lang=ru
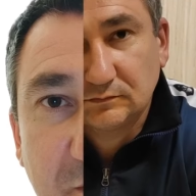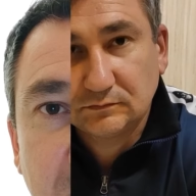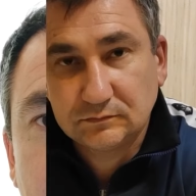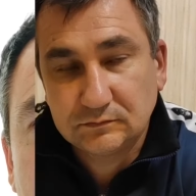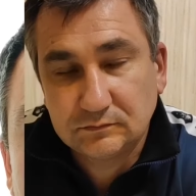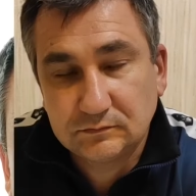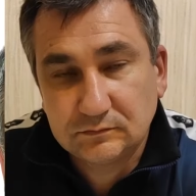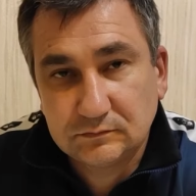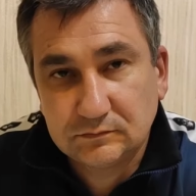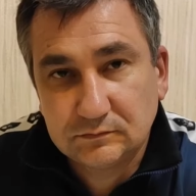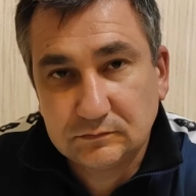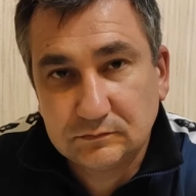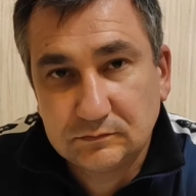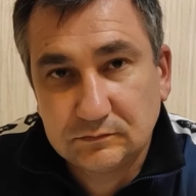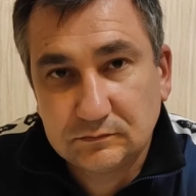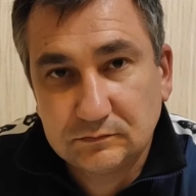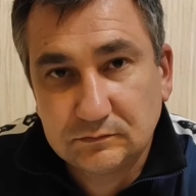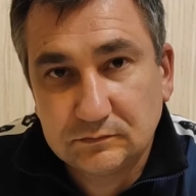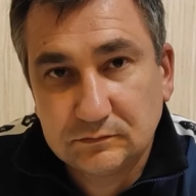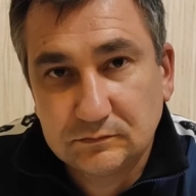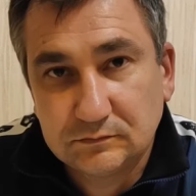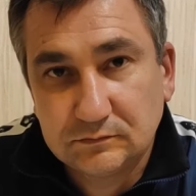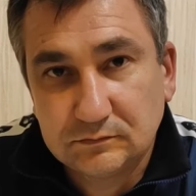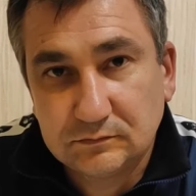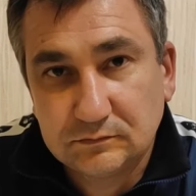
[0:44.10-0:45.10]
О,
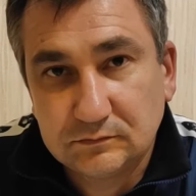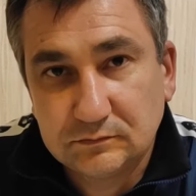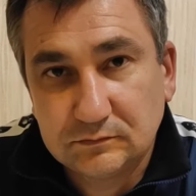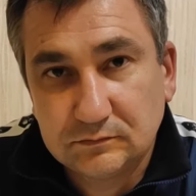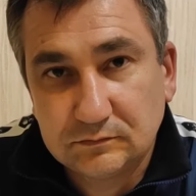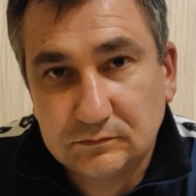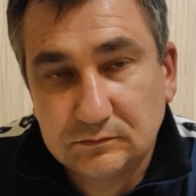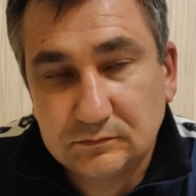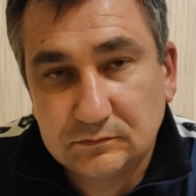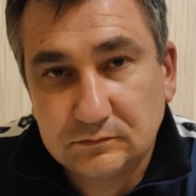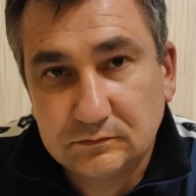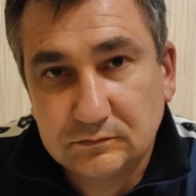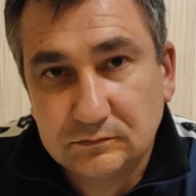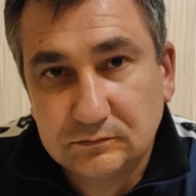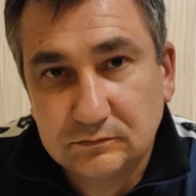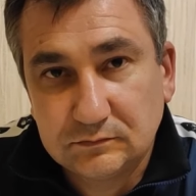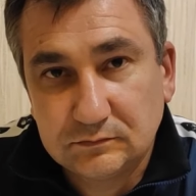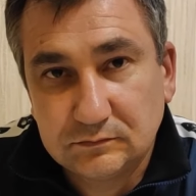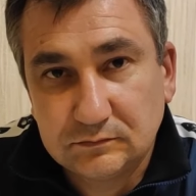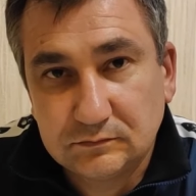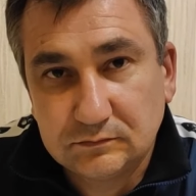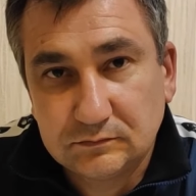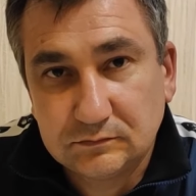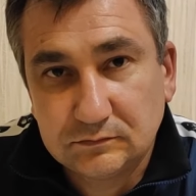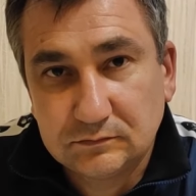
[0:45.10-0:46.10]

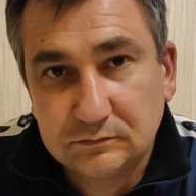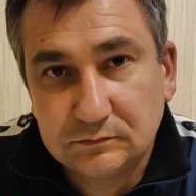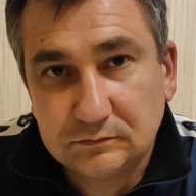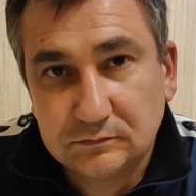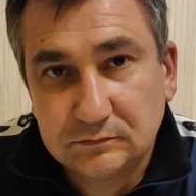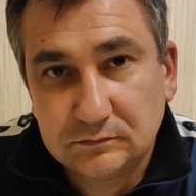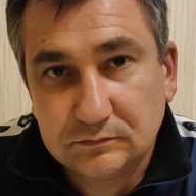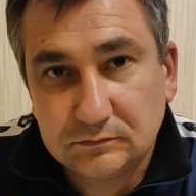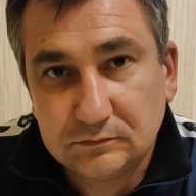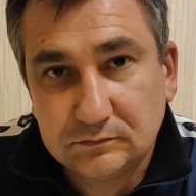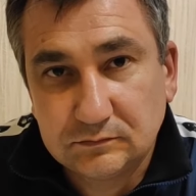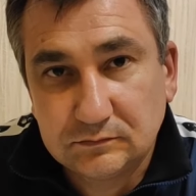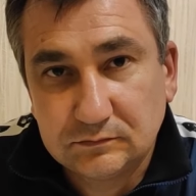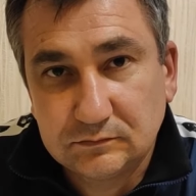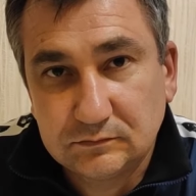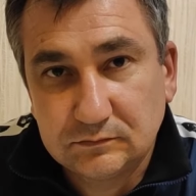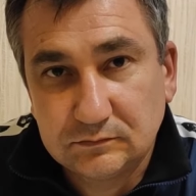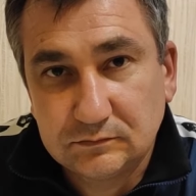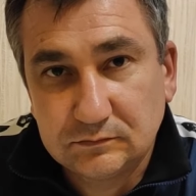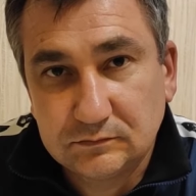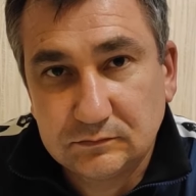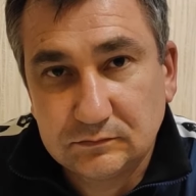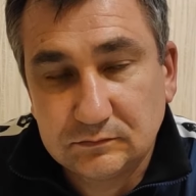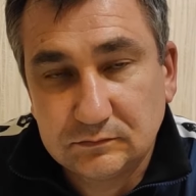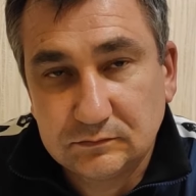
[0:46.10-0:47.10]
мы вчера
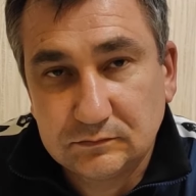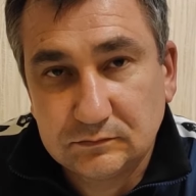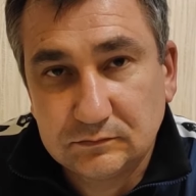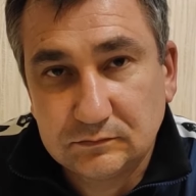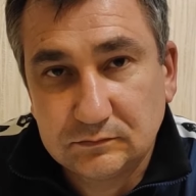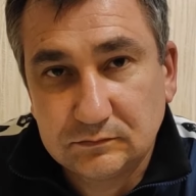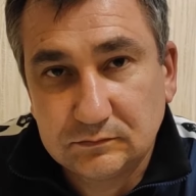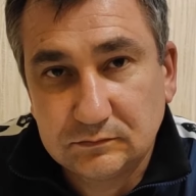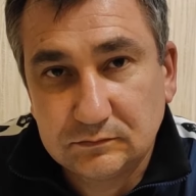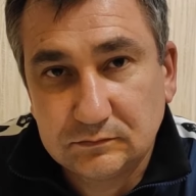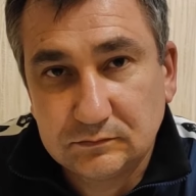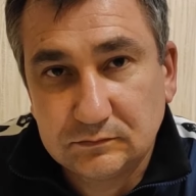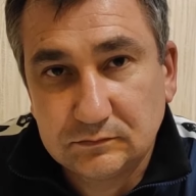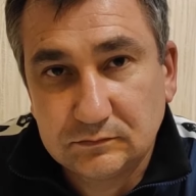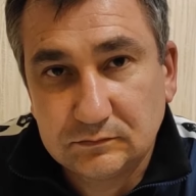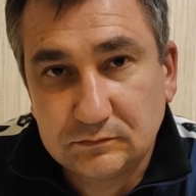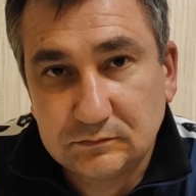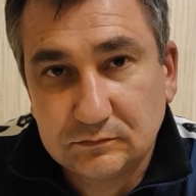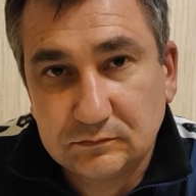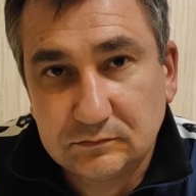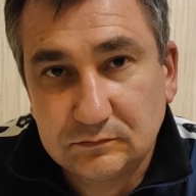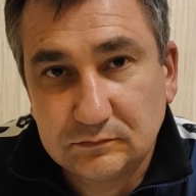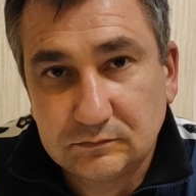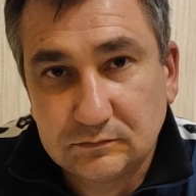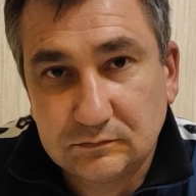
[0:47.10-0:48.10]
с
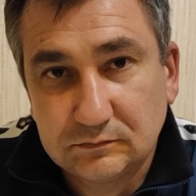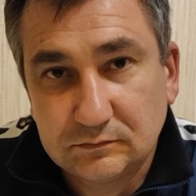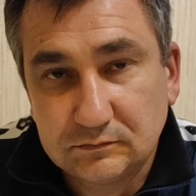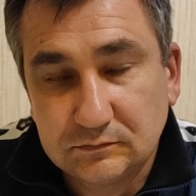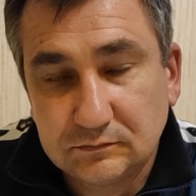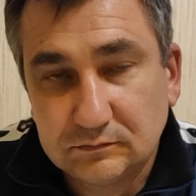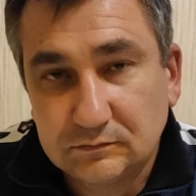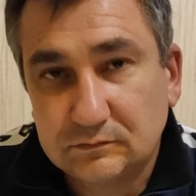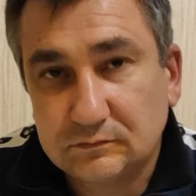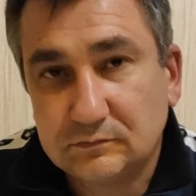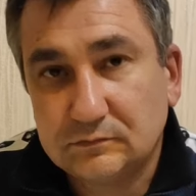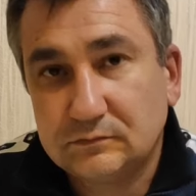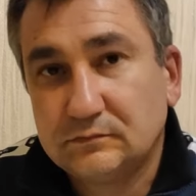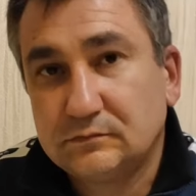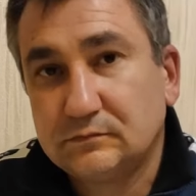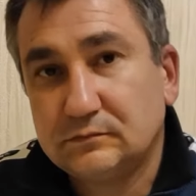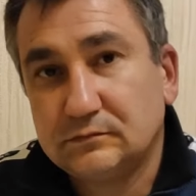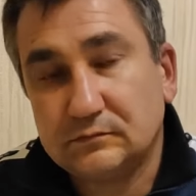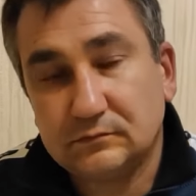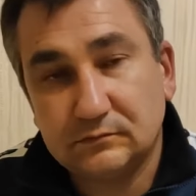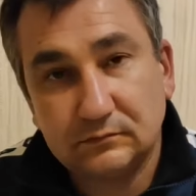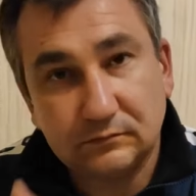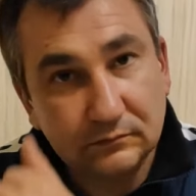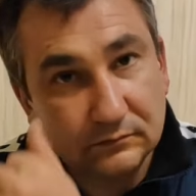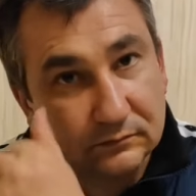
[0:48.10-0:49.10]
девочками так хорошо
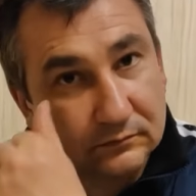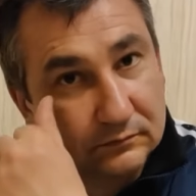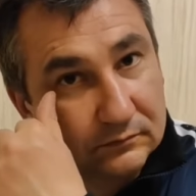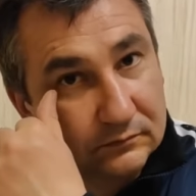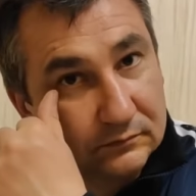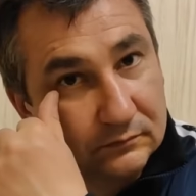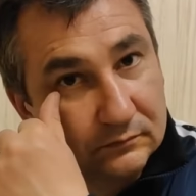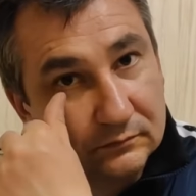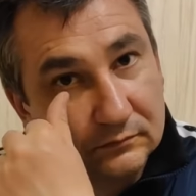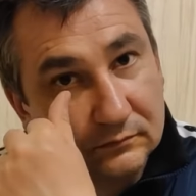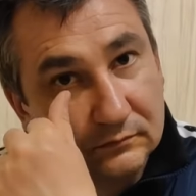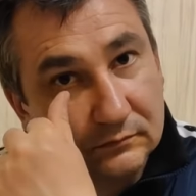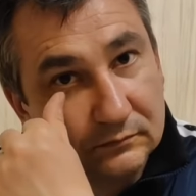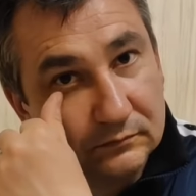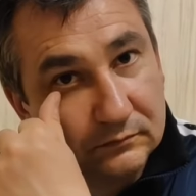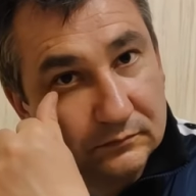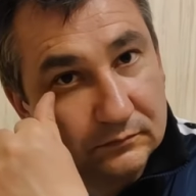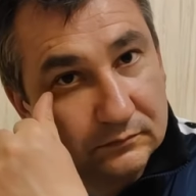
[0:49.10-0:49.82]
посидели.